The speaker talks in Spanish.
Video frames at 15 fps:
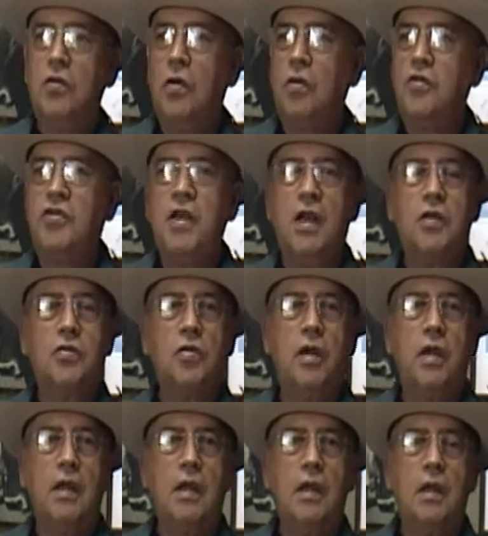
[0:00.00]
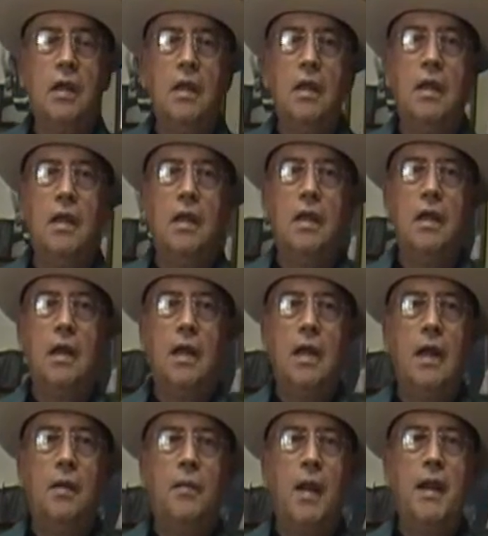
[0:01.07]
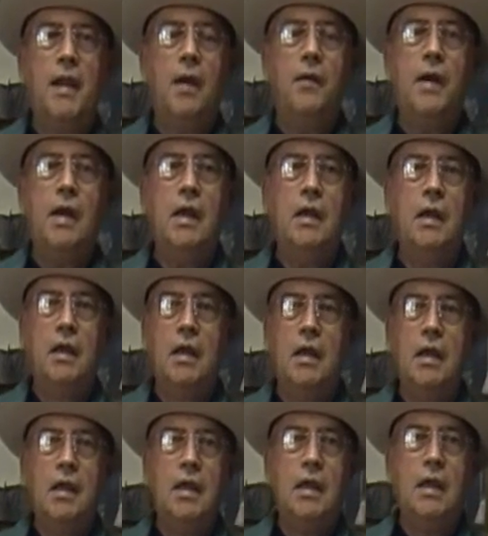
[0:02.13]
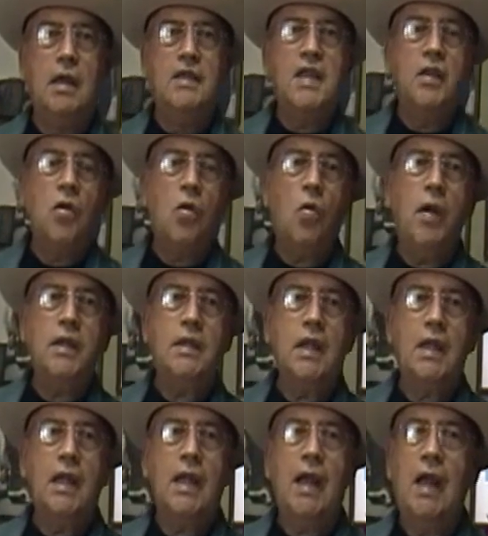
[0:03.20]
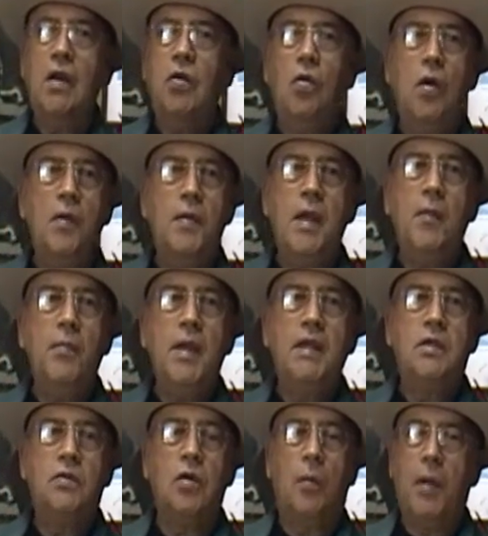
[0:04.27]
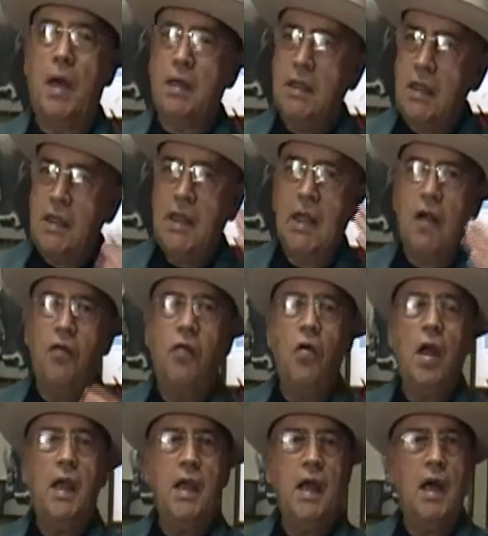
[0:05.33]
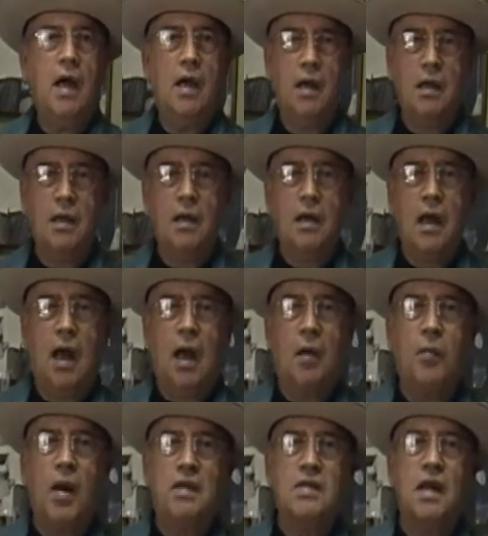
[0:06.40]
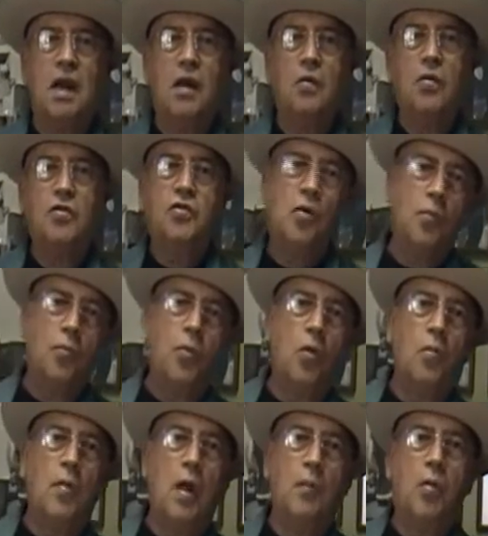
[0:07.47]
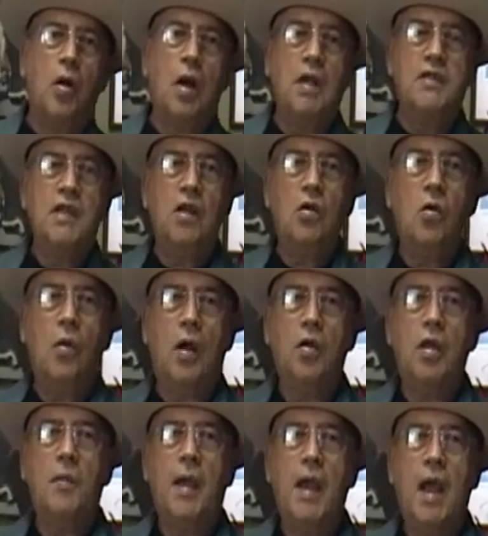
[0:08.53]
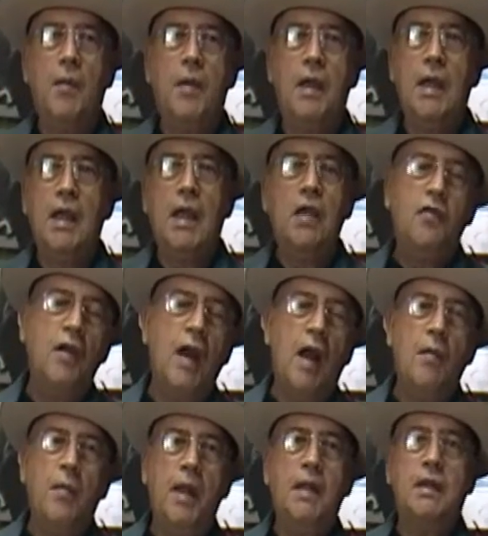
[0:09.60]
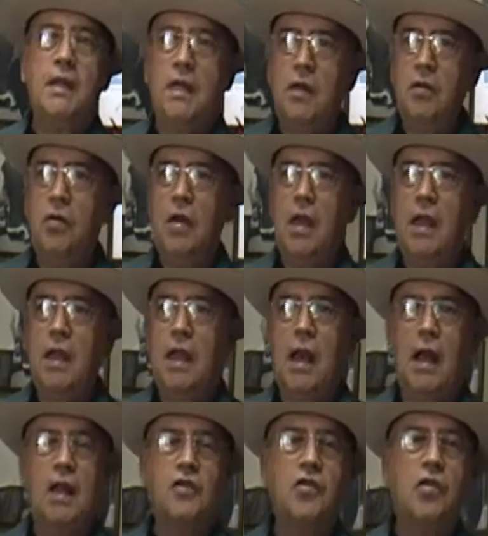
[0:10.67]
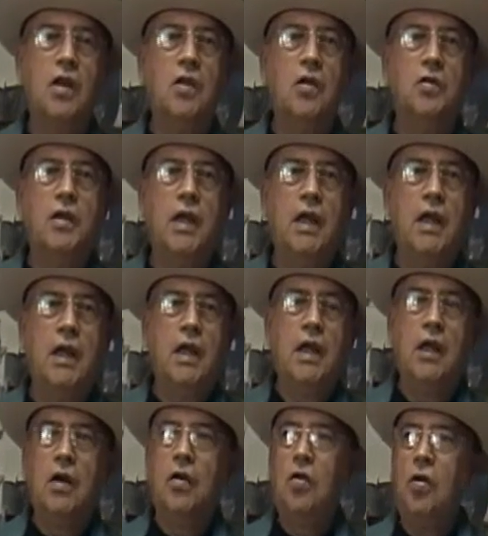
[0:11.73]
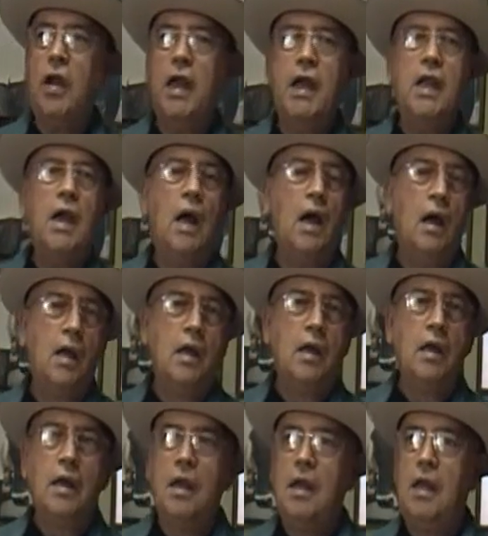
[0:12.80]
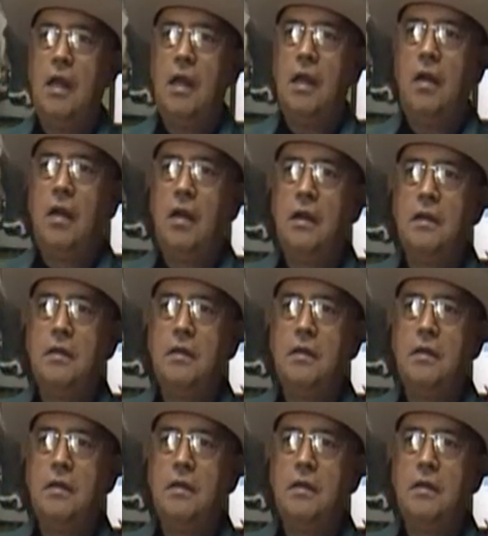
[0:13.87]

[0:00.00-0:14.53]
un concierto en, en el mes de abril y se dio cuenta de que él no es bien visto a partir de que fue allá a la Plaza de la Revolución por, el exilio cubano de Miami y finalmente dio unas declaraciones donde no quería eh,